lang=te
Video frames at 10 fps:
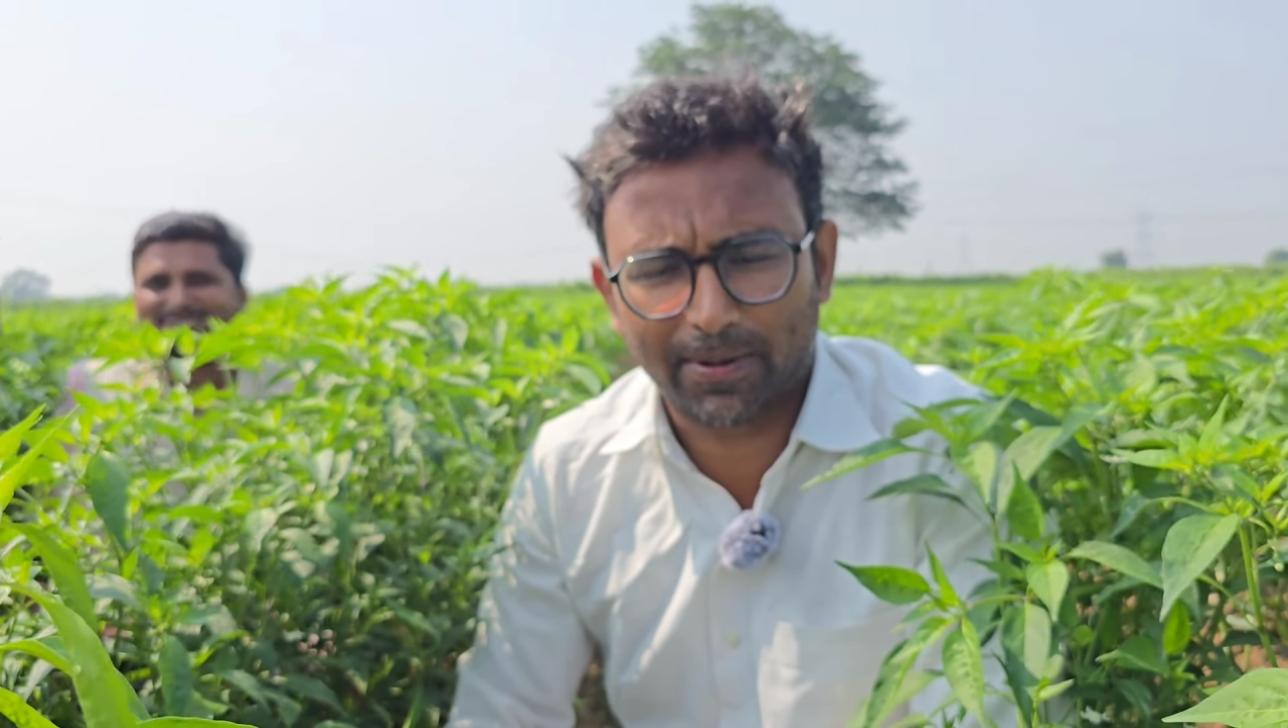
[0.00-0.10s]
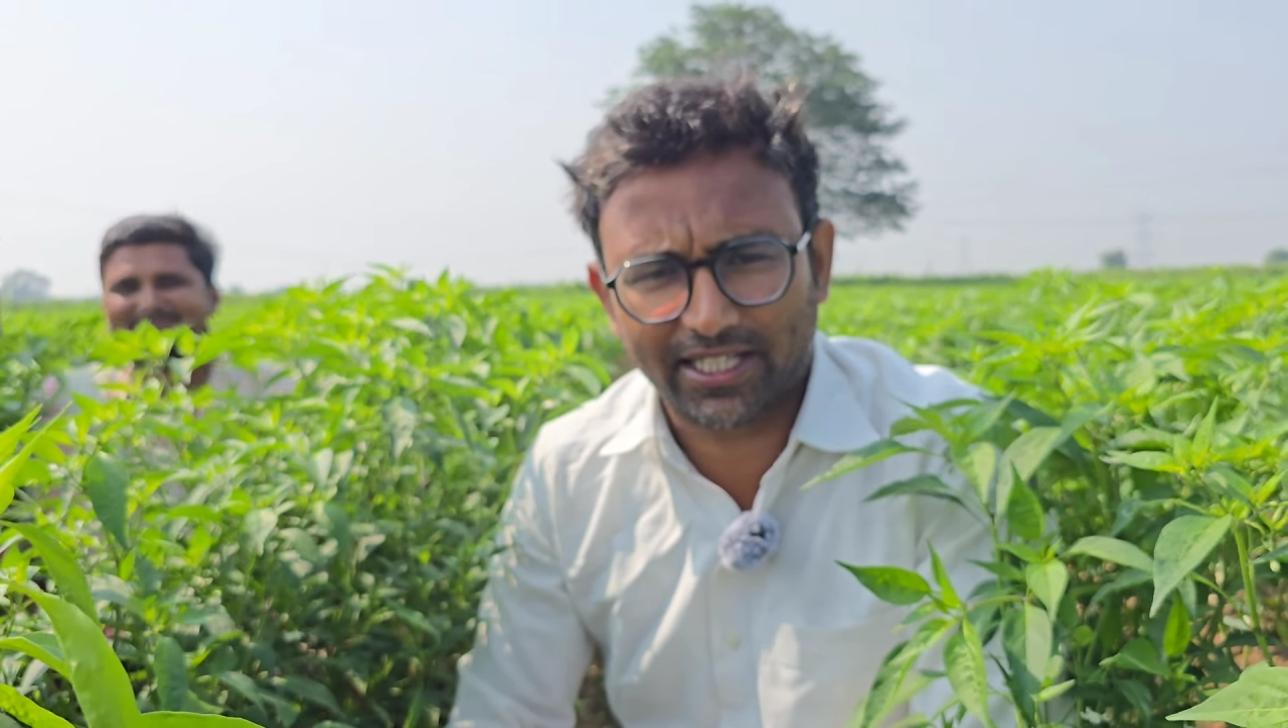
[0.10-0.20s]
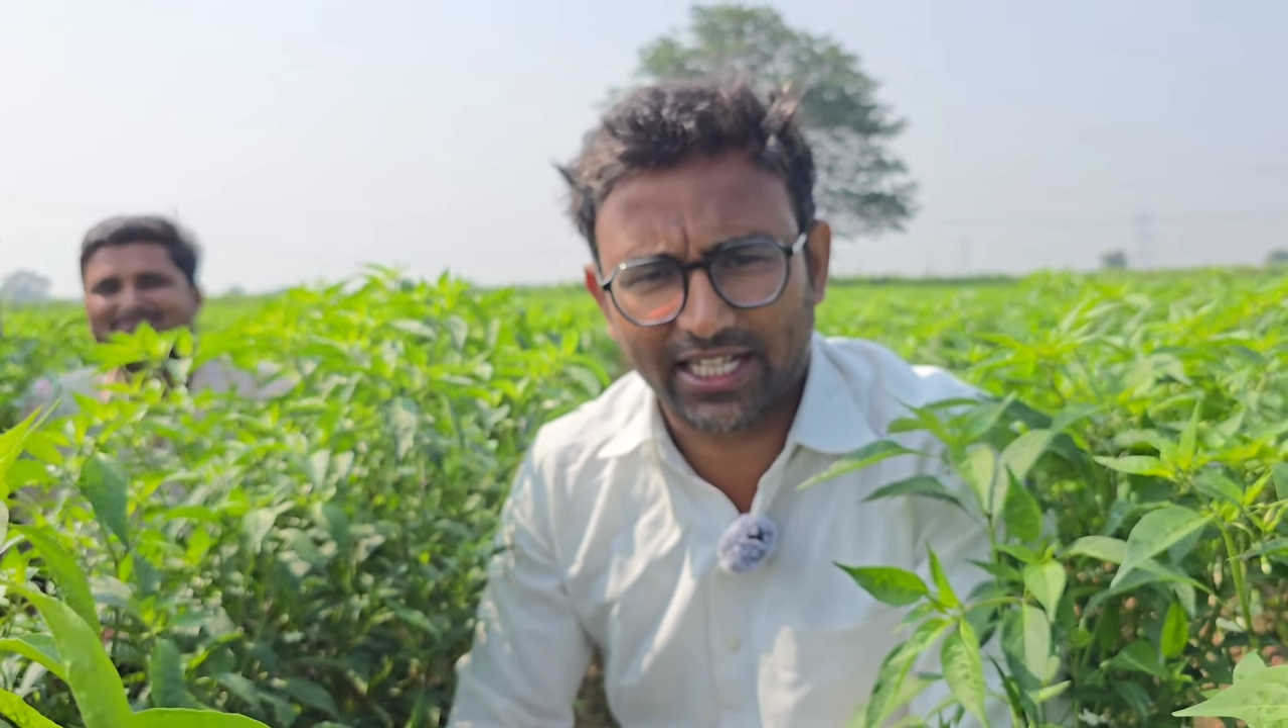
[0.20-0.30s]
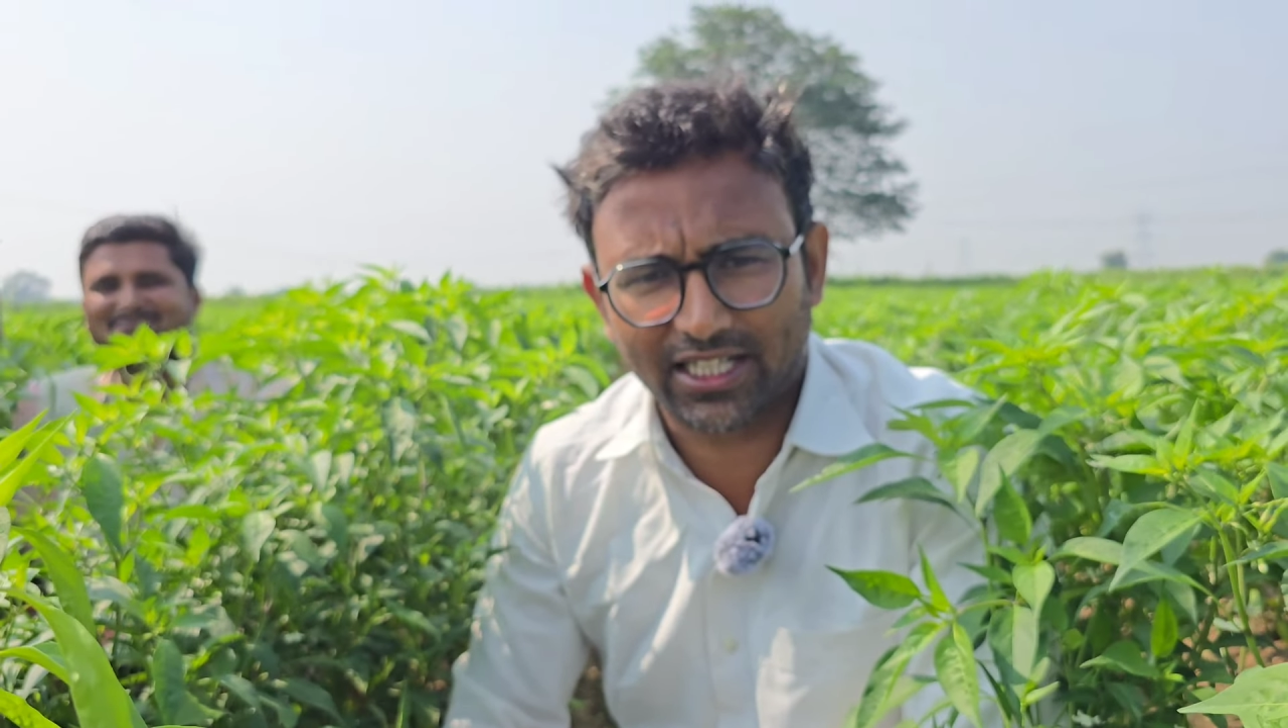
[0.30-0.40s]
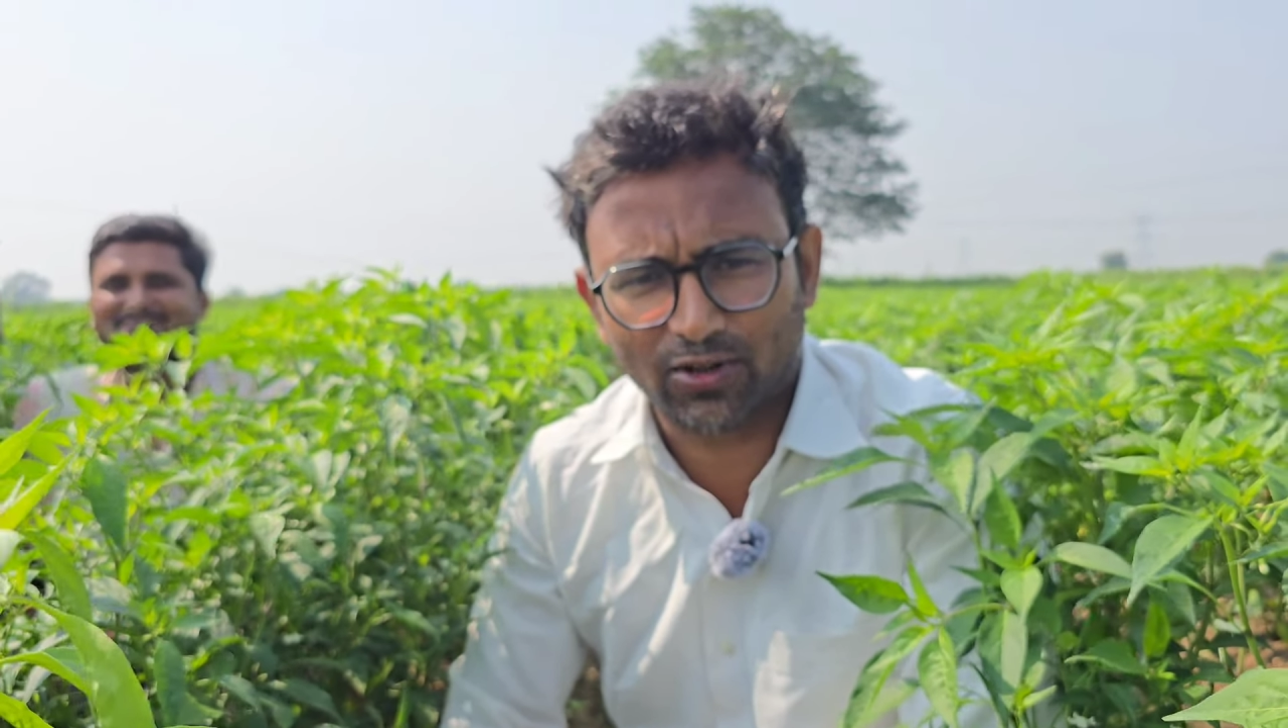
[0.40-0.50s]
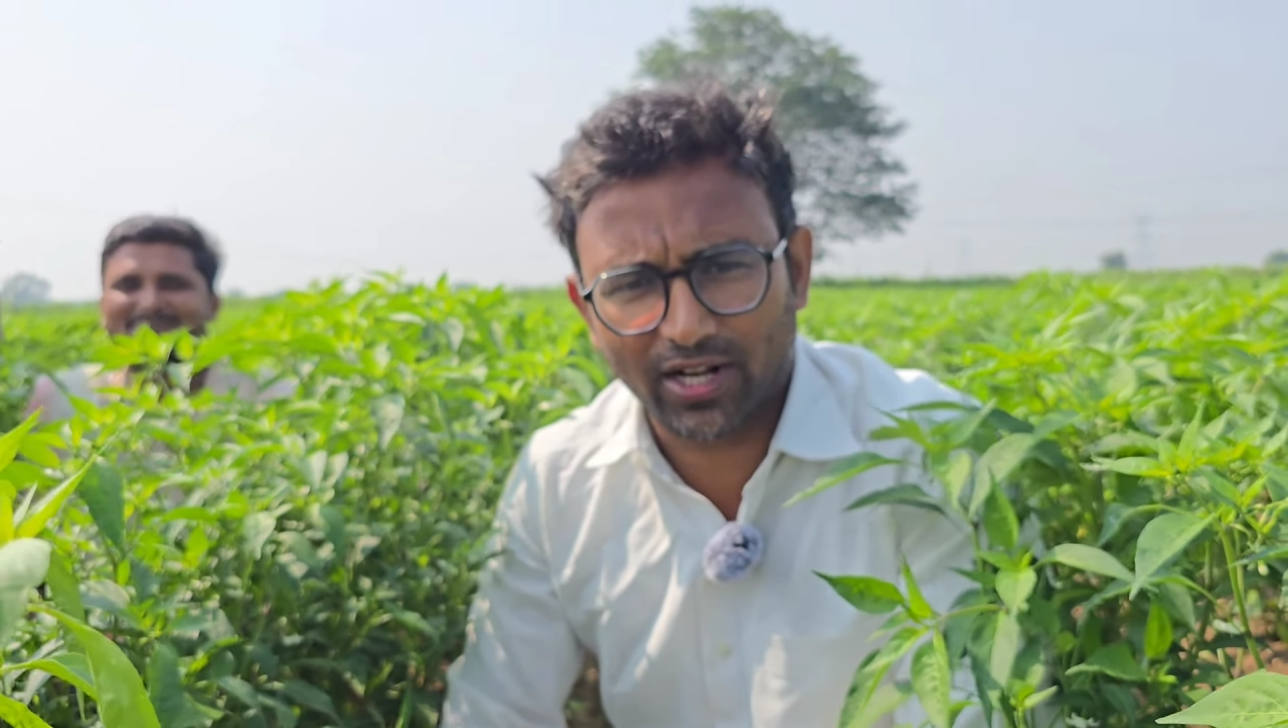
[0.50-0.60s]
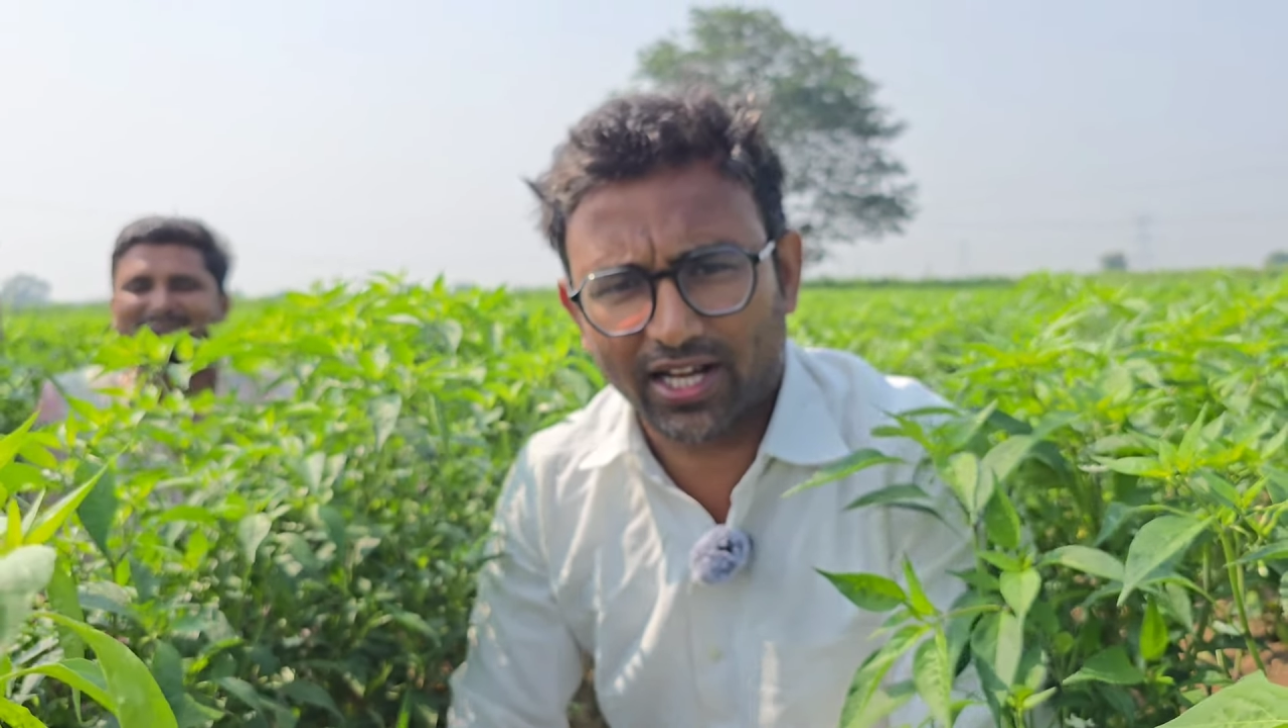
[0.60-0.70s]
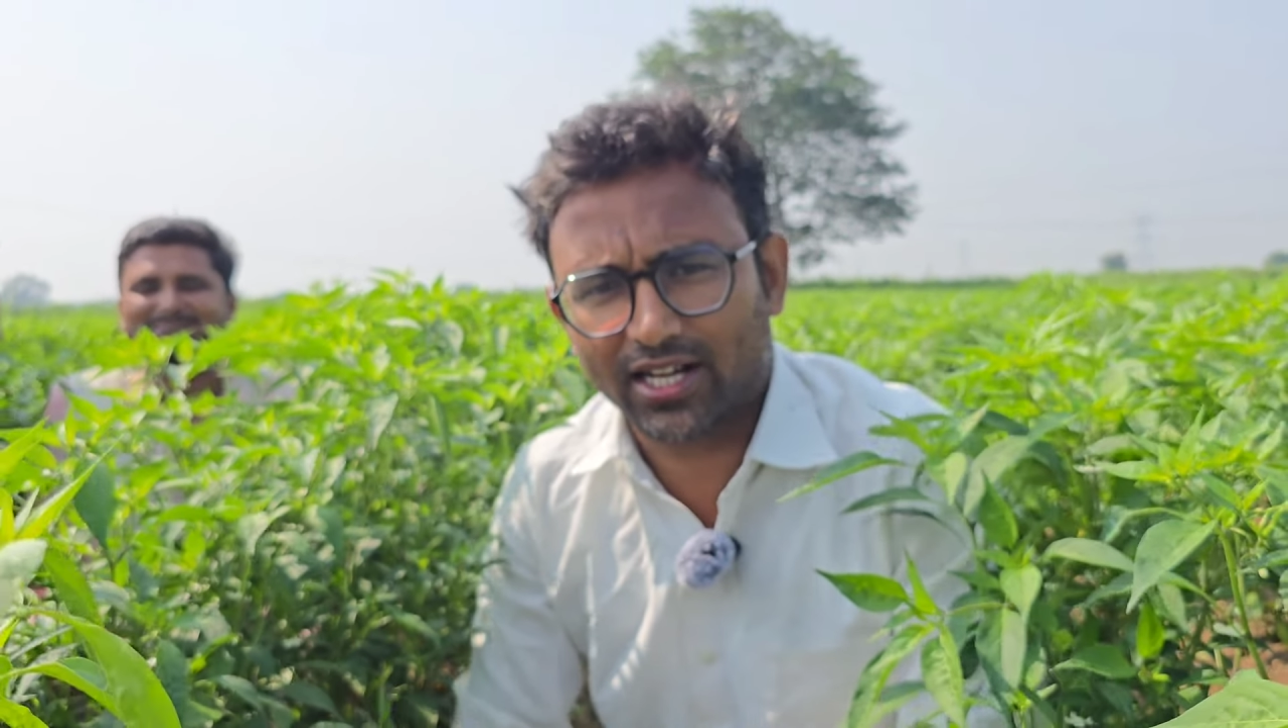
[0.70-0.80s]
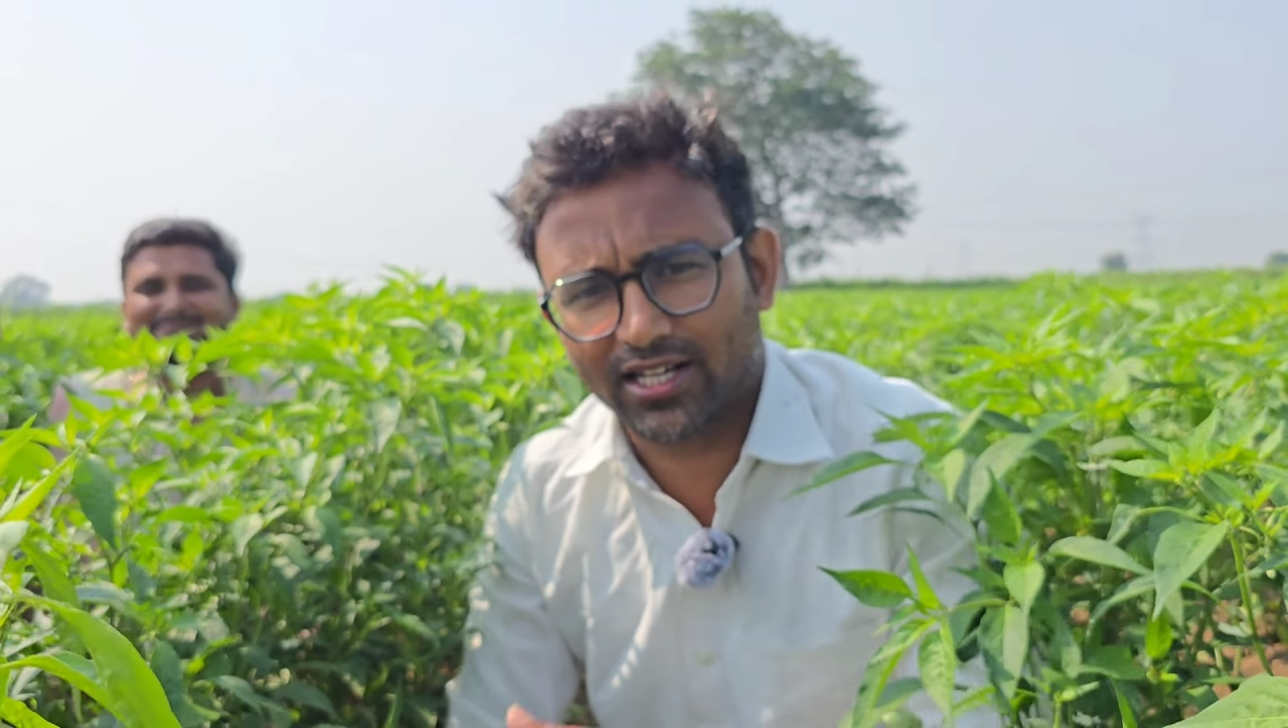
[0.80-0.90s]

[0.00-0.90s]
ప్రతి రైతుని కూడా